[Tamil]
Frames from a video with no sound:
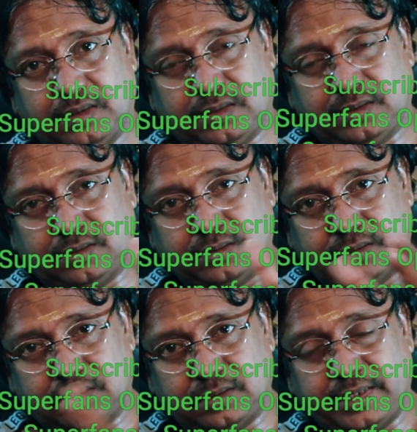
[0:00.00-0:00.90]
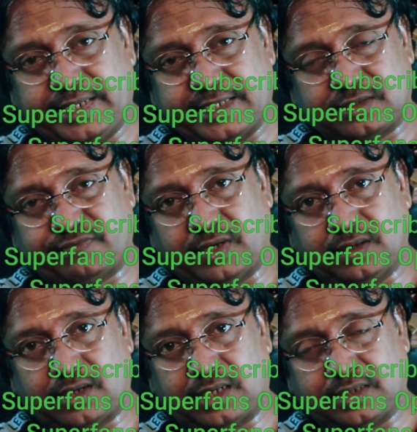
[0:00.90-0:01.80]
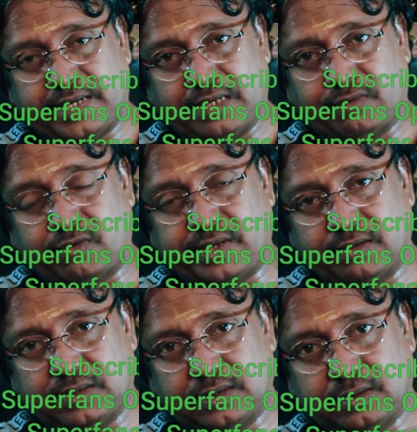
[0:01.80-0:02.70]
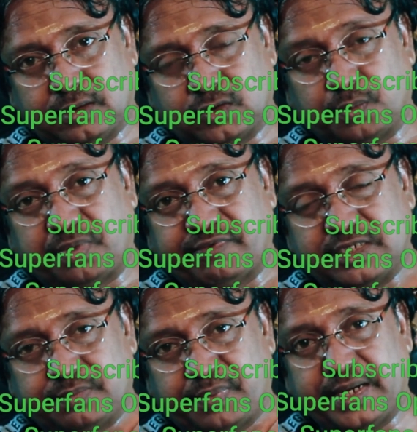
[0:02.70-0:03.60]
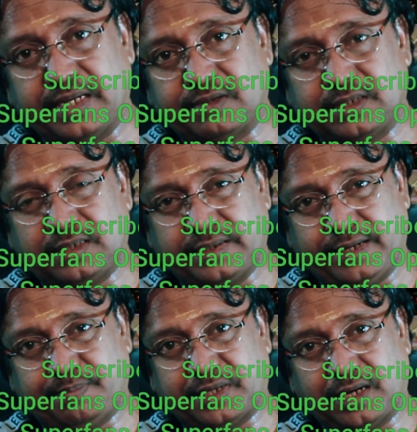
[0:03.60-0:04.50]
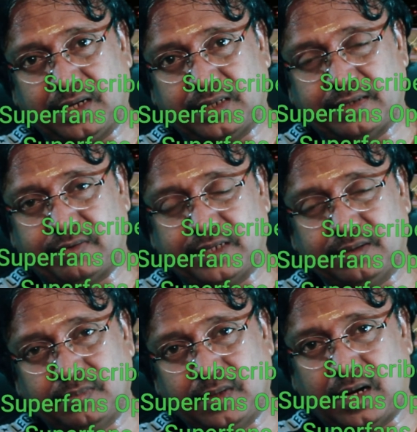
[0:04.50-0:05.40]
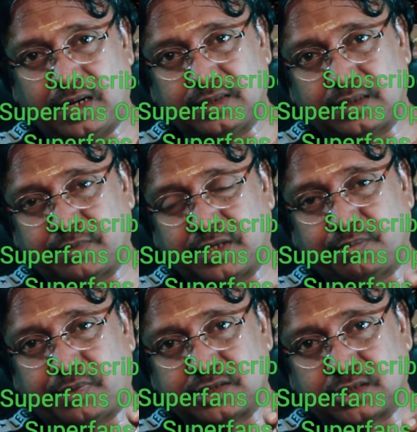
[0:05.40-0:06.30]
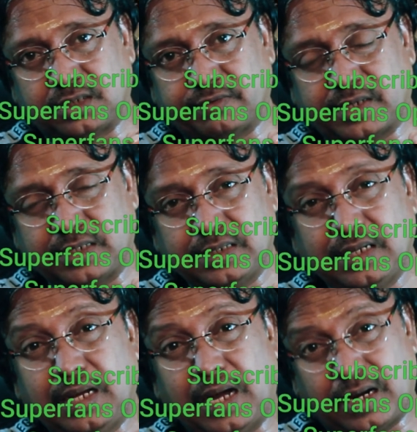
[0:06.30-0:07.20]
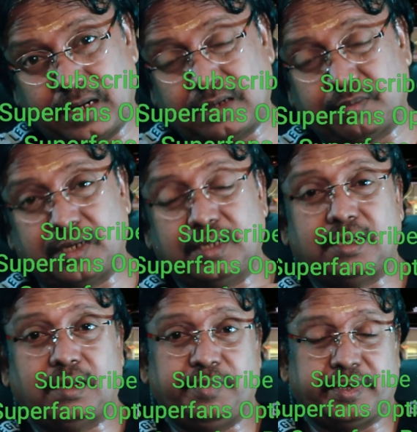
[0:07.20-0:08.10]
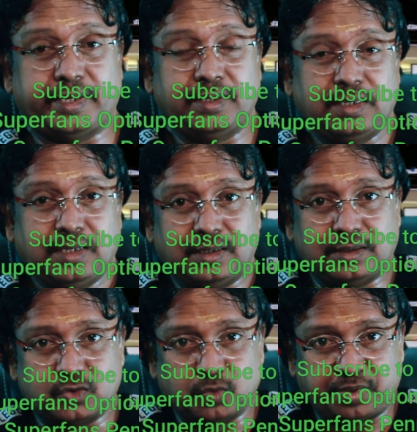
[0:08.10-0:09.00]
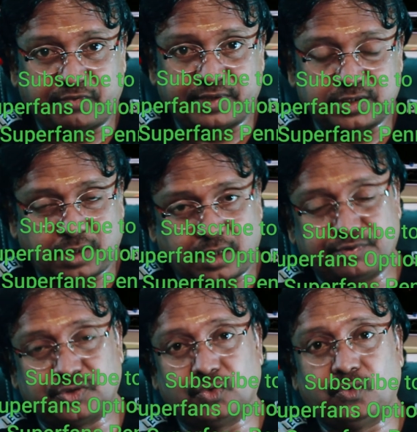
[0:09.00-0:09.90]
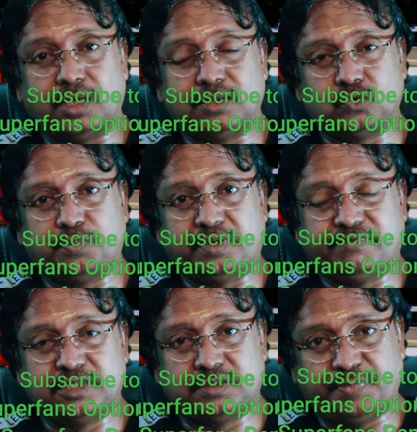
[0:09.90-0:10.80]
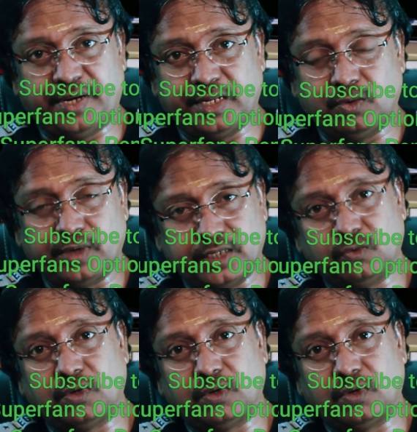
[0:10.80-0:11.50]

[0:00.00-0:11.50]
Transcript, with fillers: இண்டெக்ஸ் ஃபண்டுக்கு ஆல்டர்னேட்டிவாகவோ நீங்கள் வந்து சூப்பர் ஃபைன்ஸ் பெண்ணியை வந்து ட்ரீட் பண்ணலாங்கிற என்னுடைய அழுத்தமான பாசிட்டிவான அடக்கமான நம்பிக்கை இந்த சூப்பர் ஃபைன்ஸ் ஆப்ஷனோ அல்லது சூப்பர் ஃபைன்ஸ் பெண்ணியோ இது உங்களுக்கு பிடிக்குதோ